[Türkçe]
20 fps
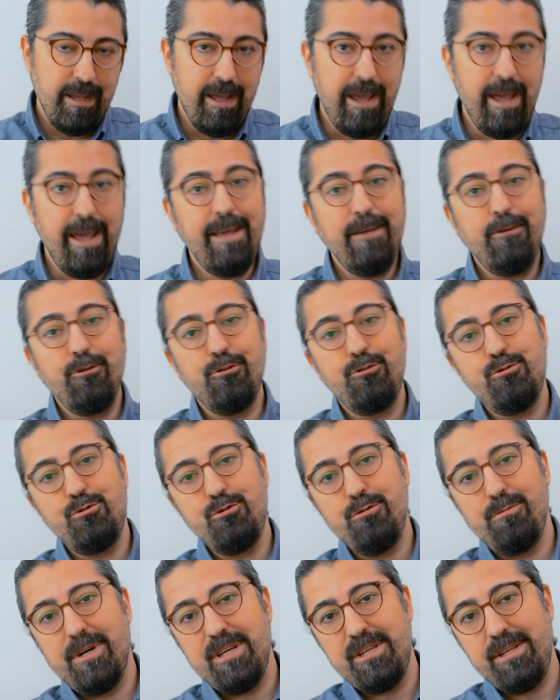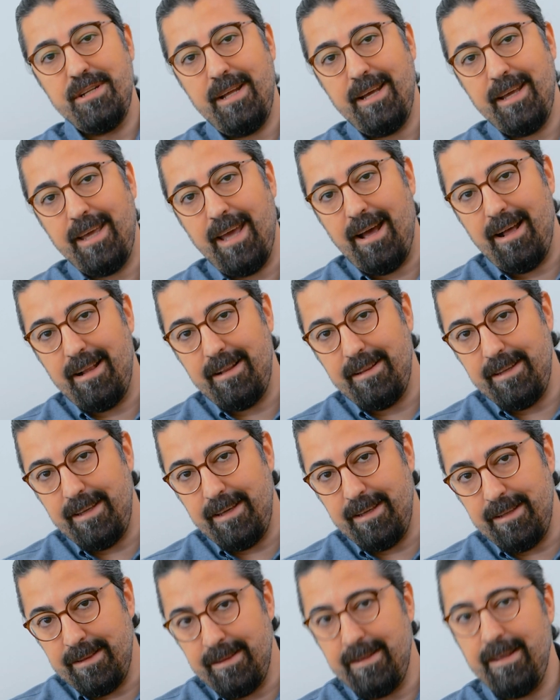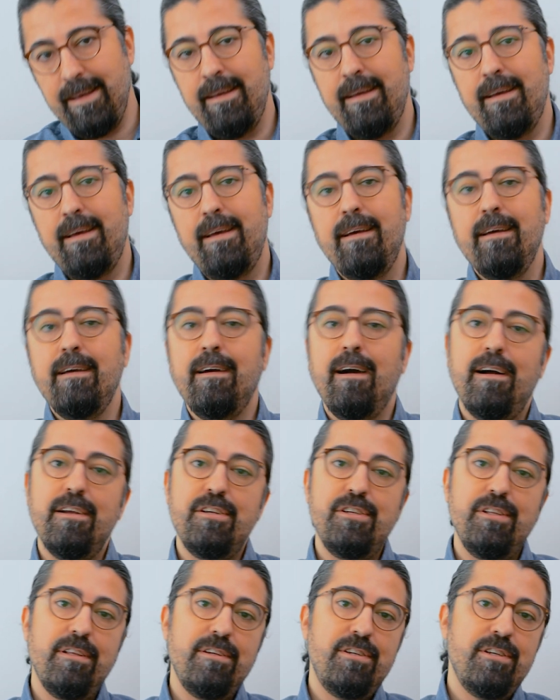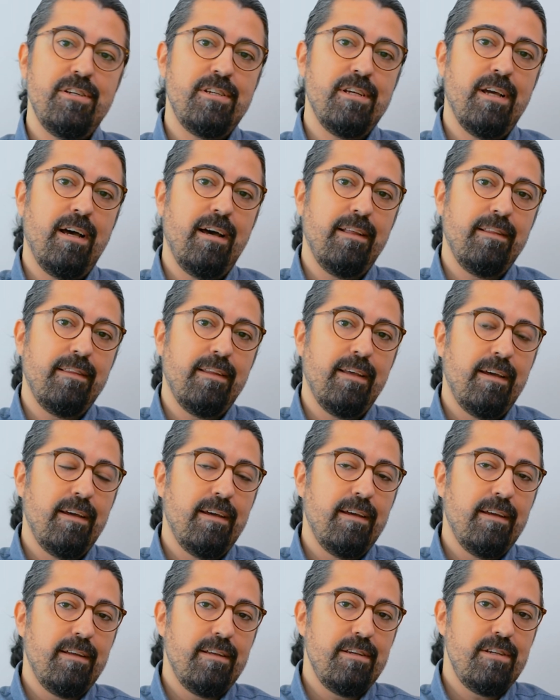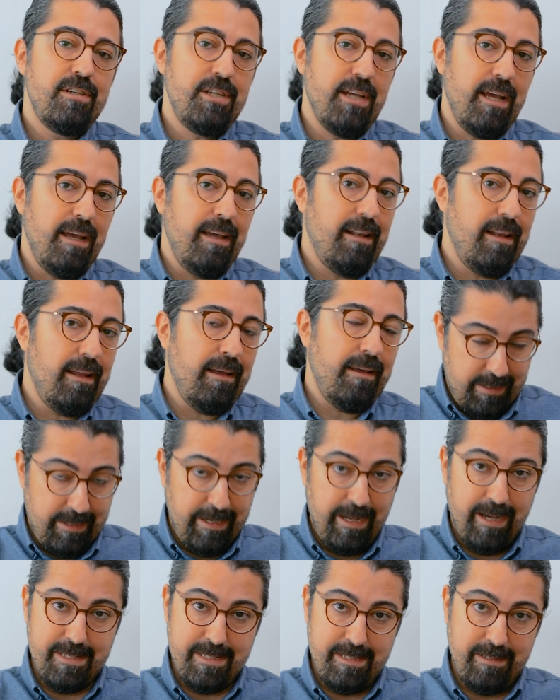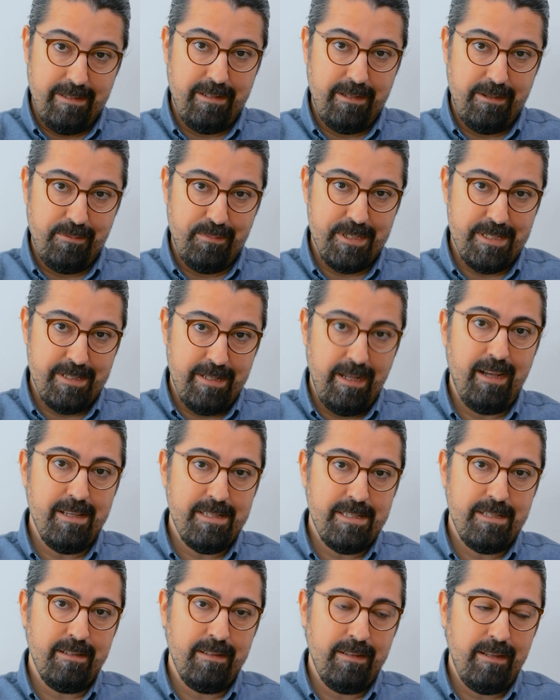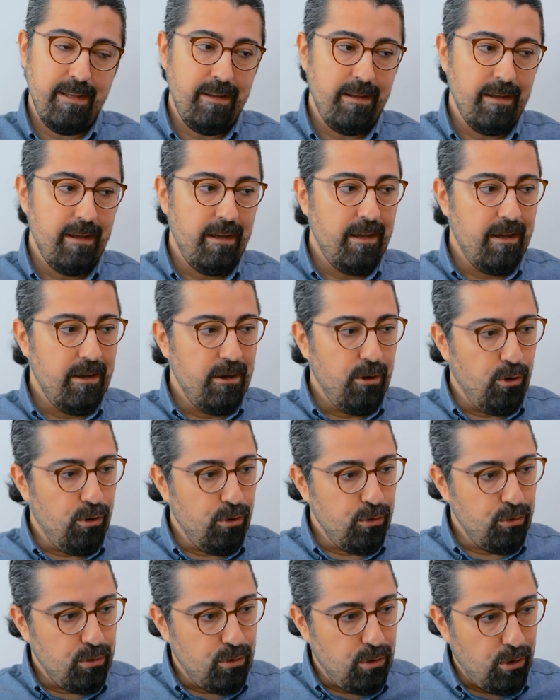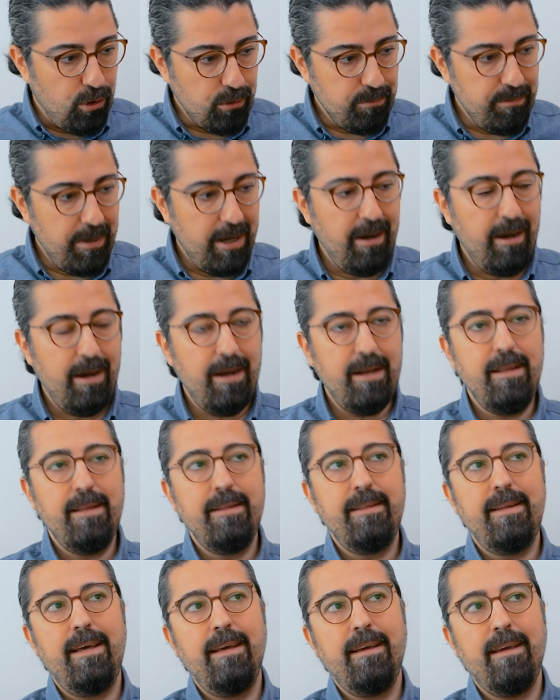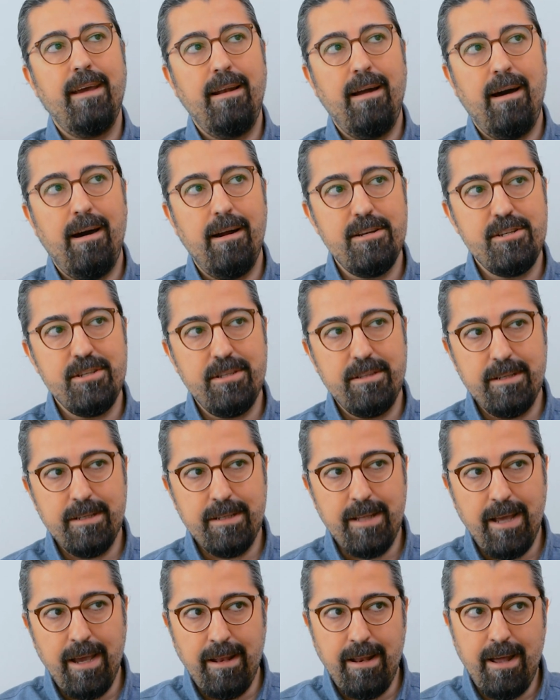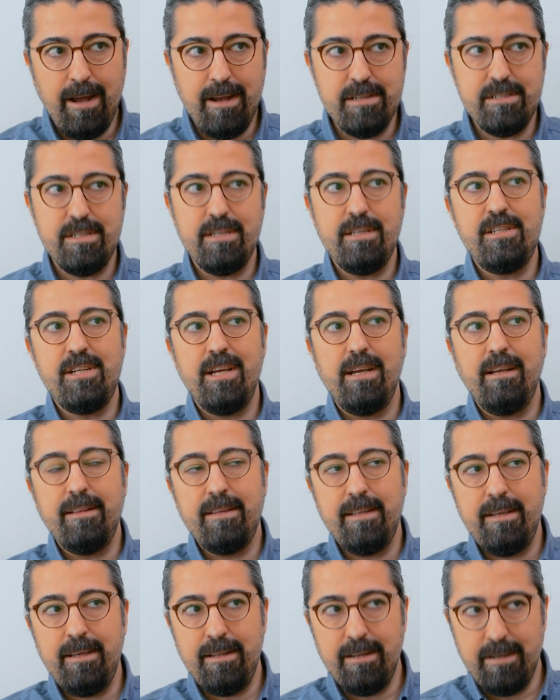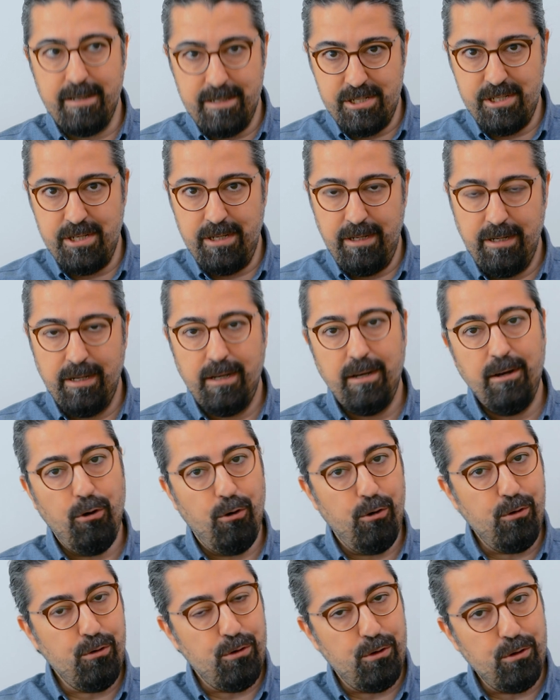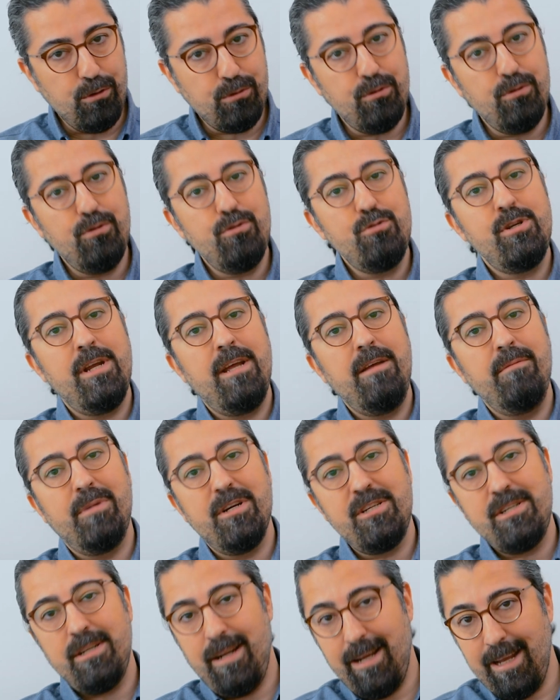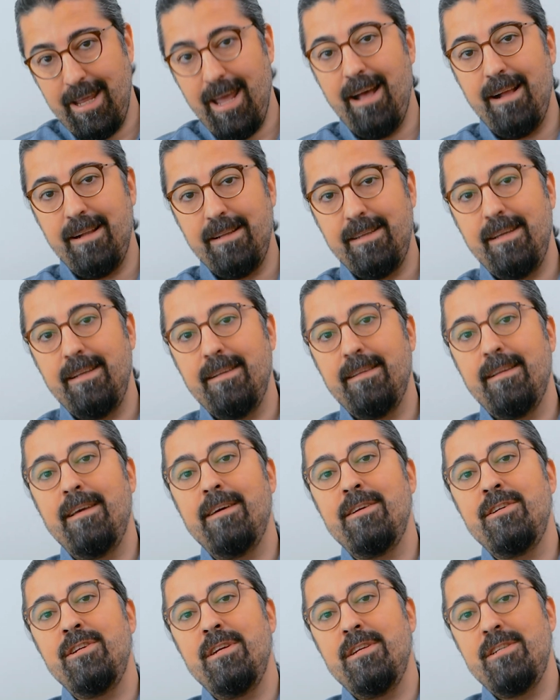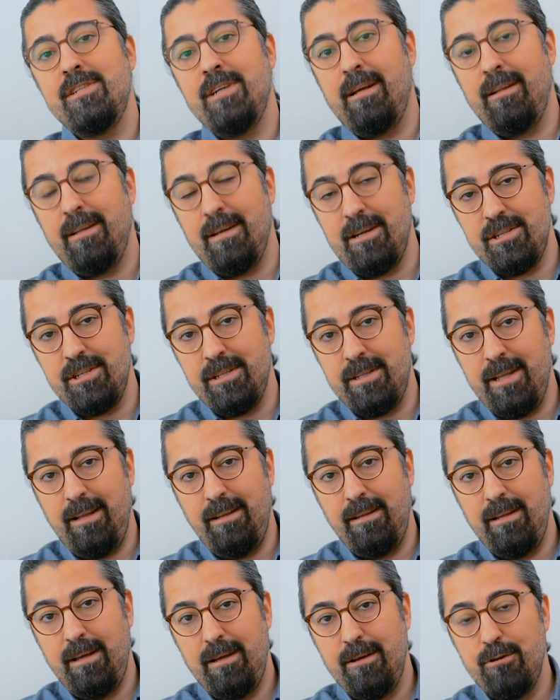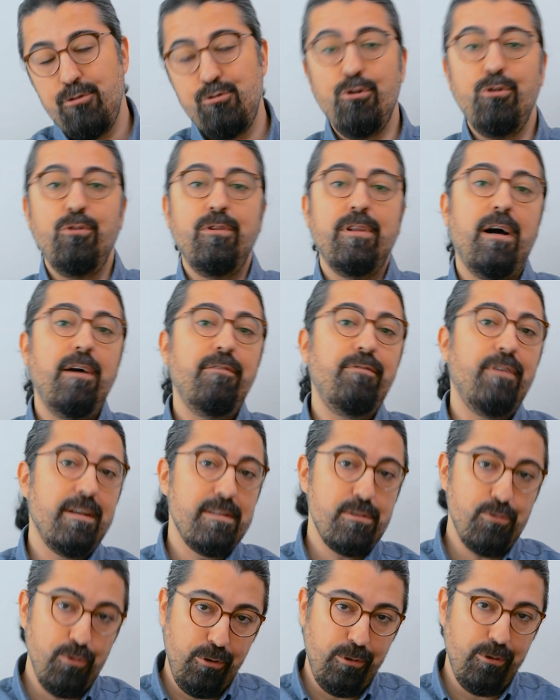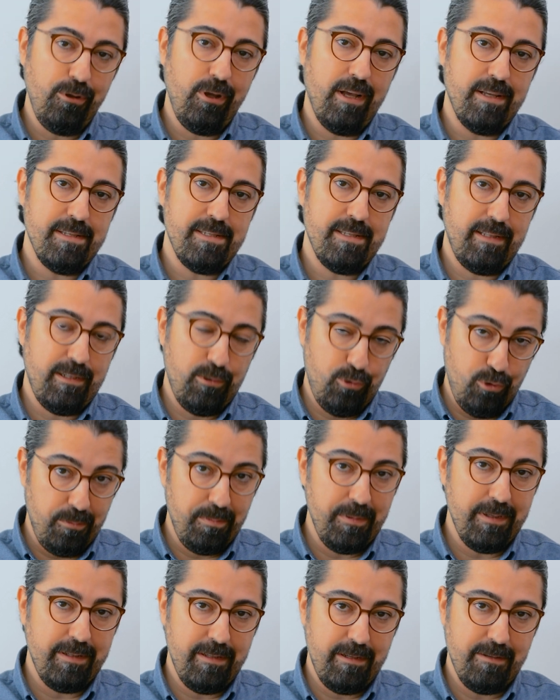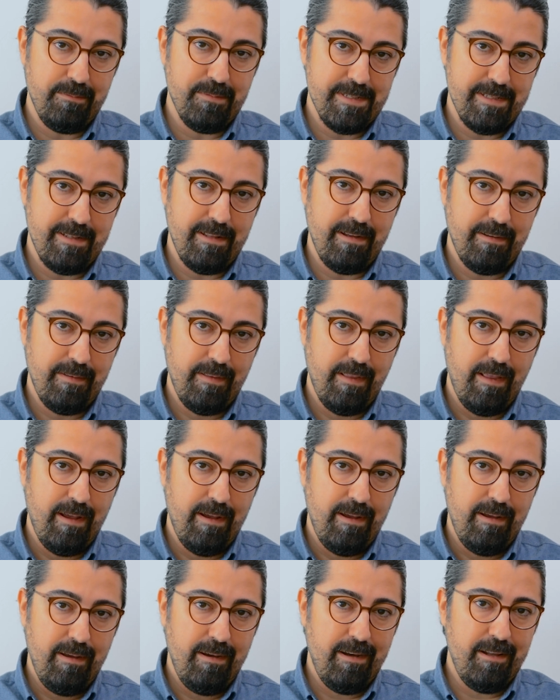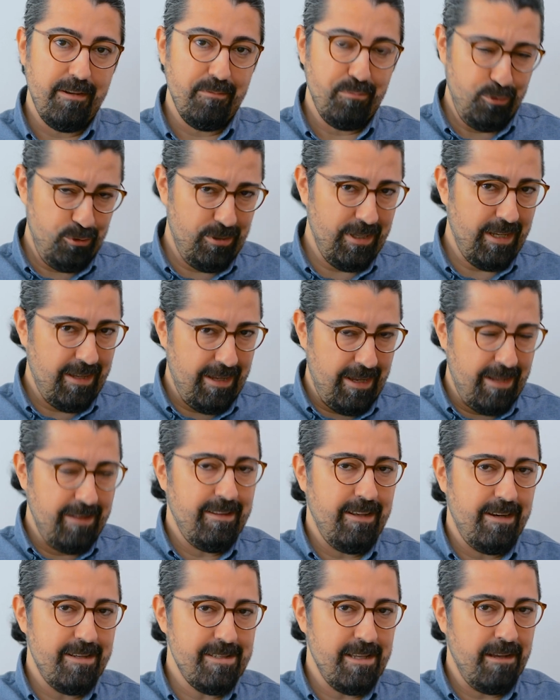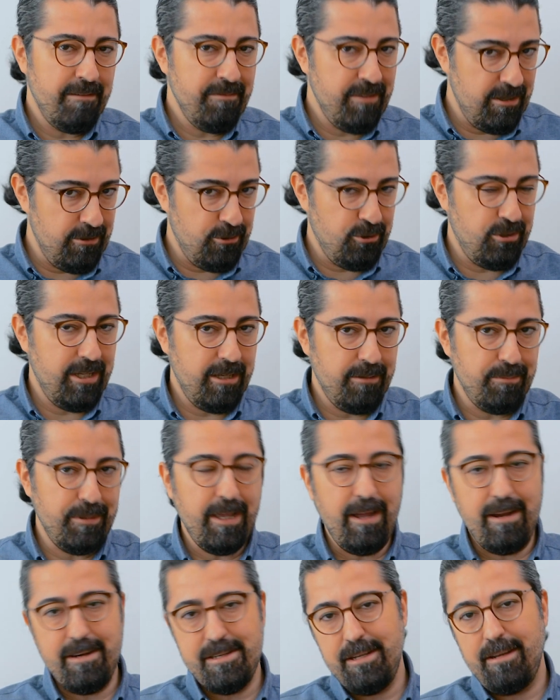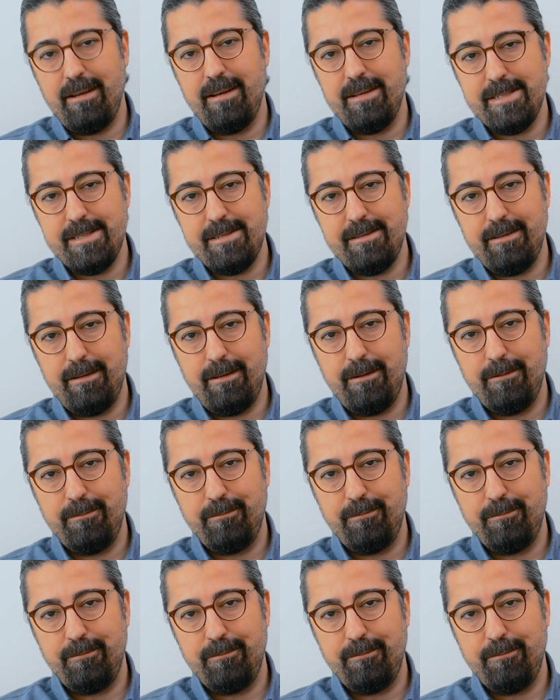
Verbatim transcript: en kötüsü başına geldiğinde karşılaşacağın şeyle kıyasladığımızda aslında o korkma halindeyken harcadığın enerji, çektiğin acı, o korktuğun şey başına geldiğinde yaşayacağın acıdan çok daha fazla oluyor aslında topladığımızda. Hani bu da enteresan bir ironik bir gerçek aslında.